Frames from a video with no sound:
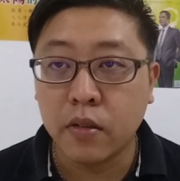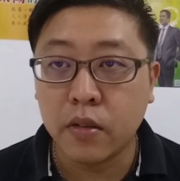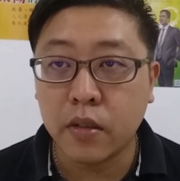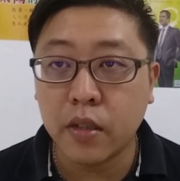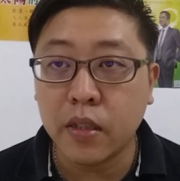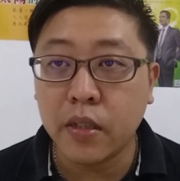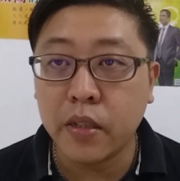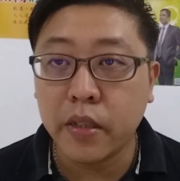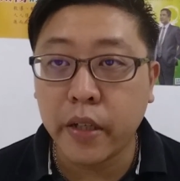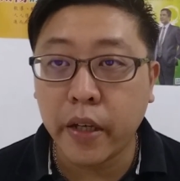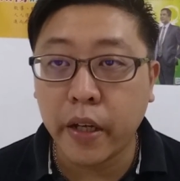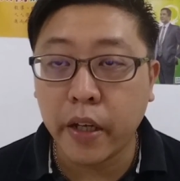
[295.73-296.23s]
这
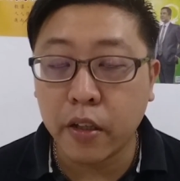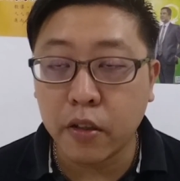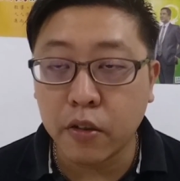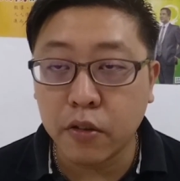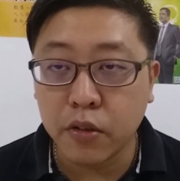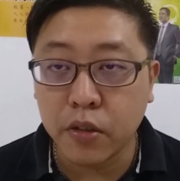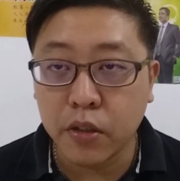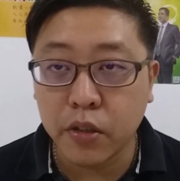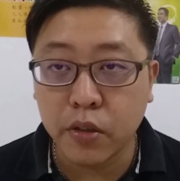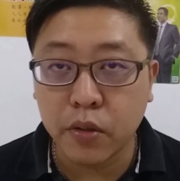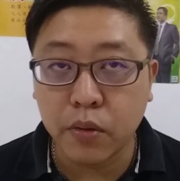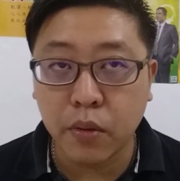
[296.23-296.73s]
些都
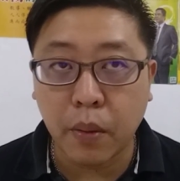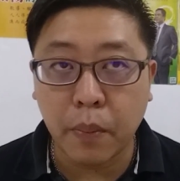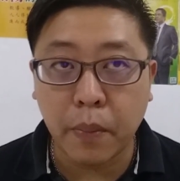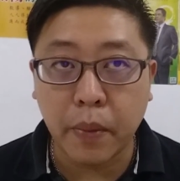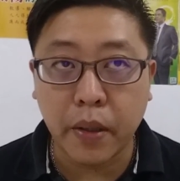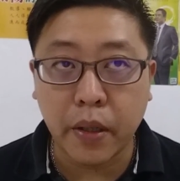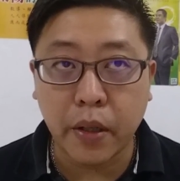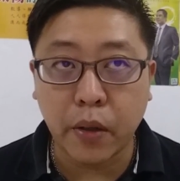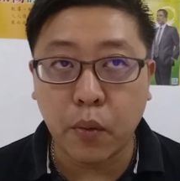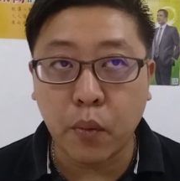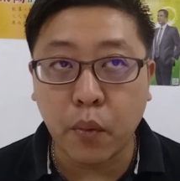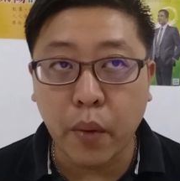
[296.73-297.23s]
是我
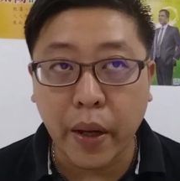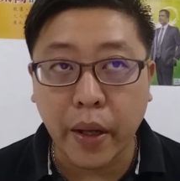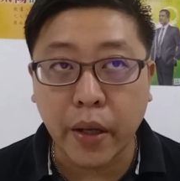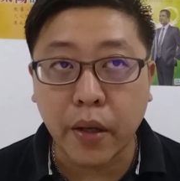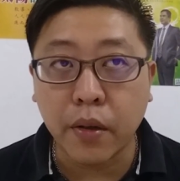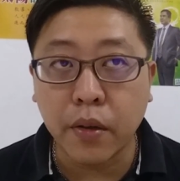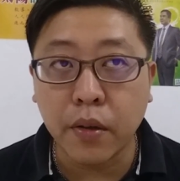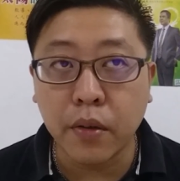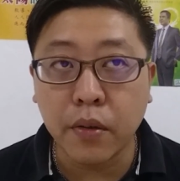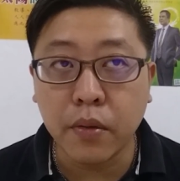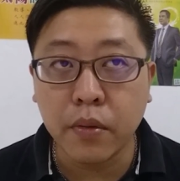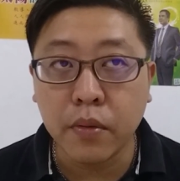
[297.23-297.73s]
们的外
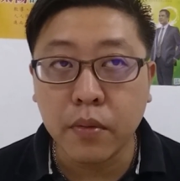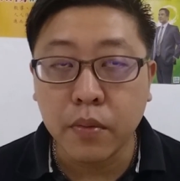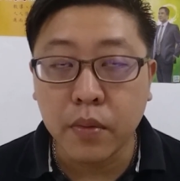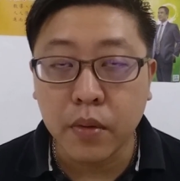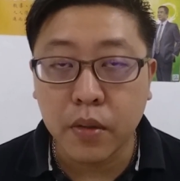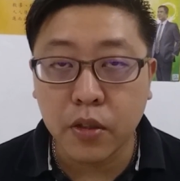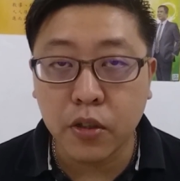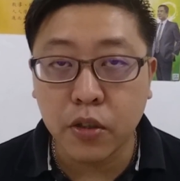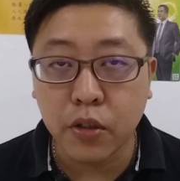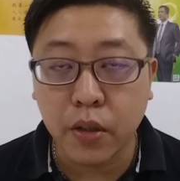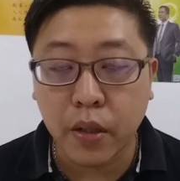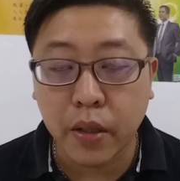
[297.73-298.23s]
功
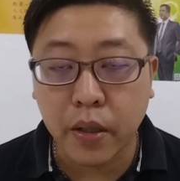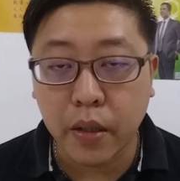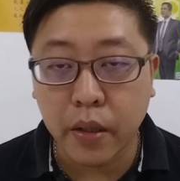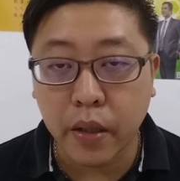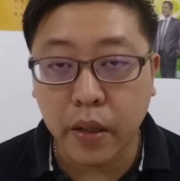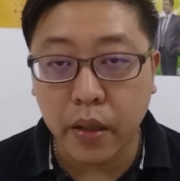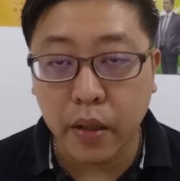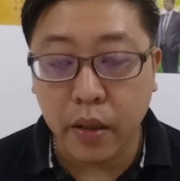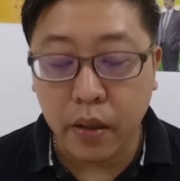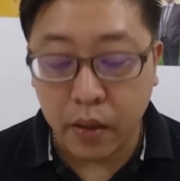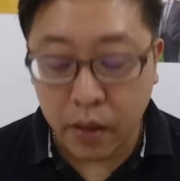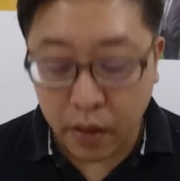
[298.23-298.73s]
去给，
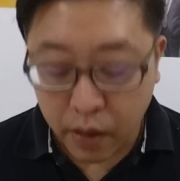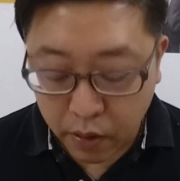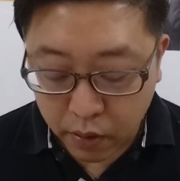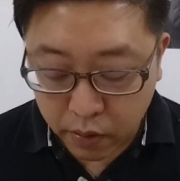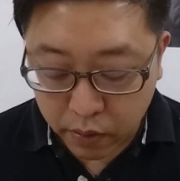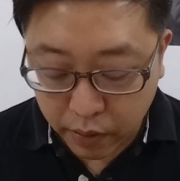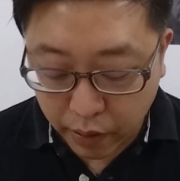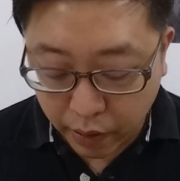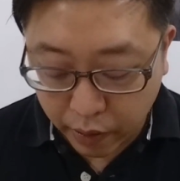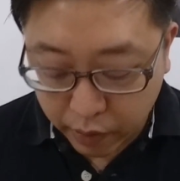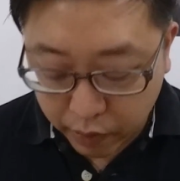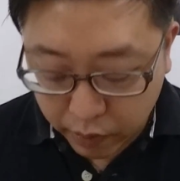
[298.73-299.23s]

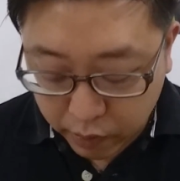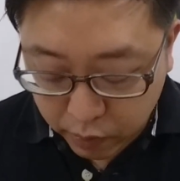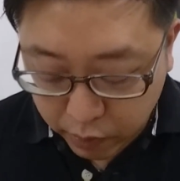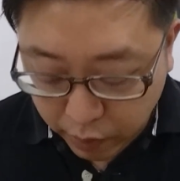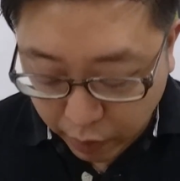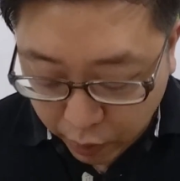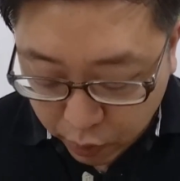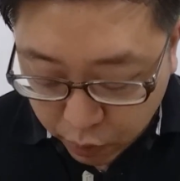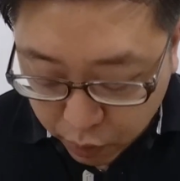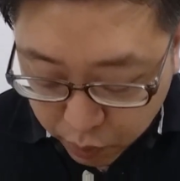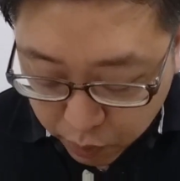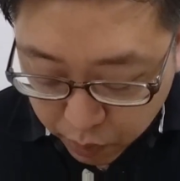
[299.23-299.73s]
然
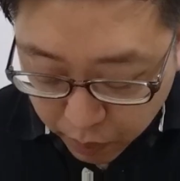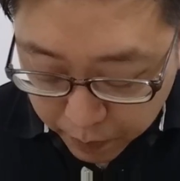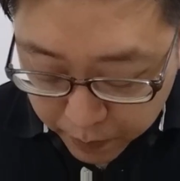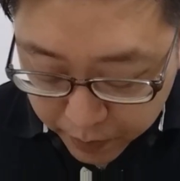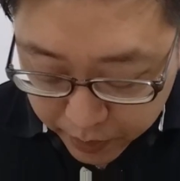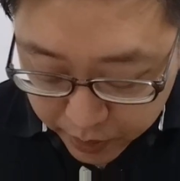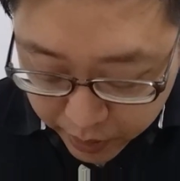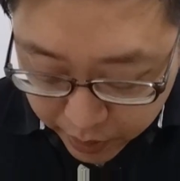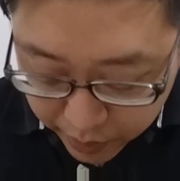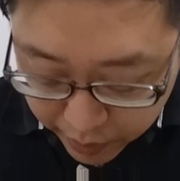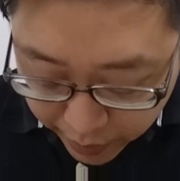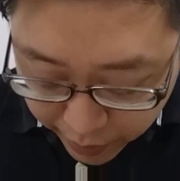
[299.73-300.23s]
然后我
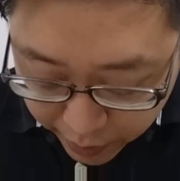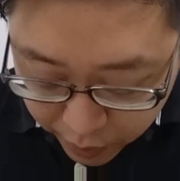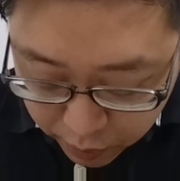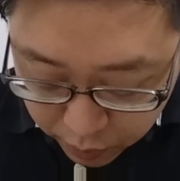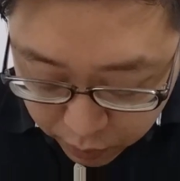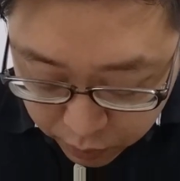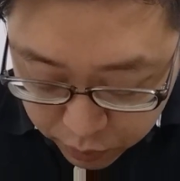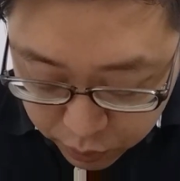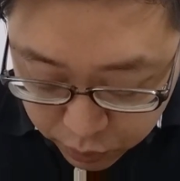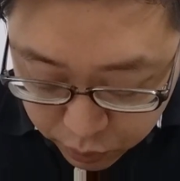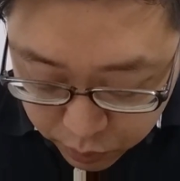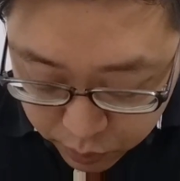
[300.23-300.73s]
们的内
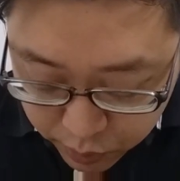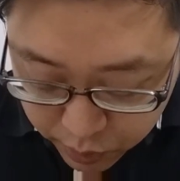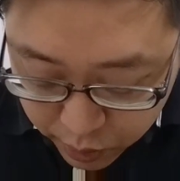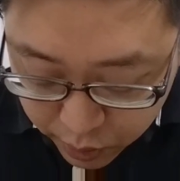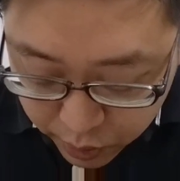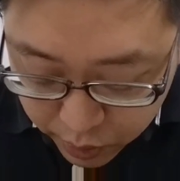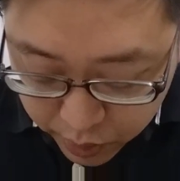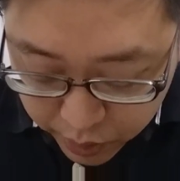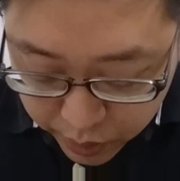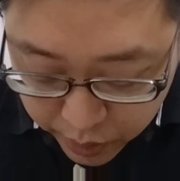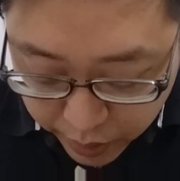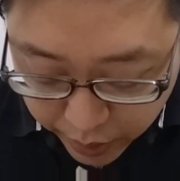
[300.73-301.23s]
功就
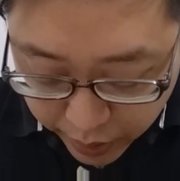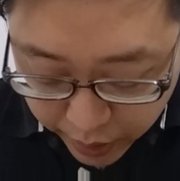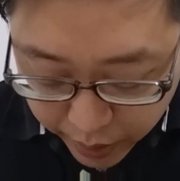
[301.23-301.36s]
是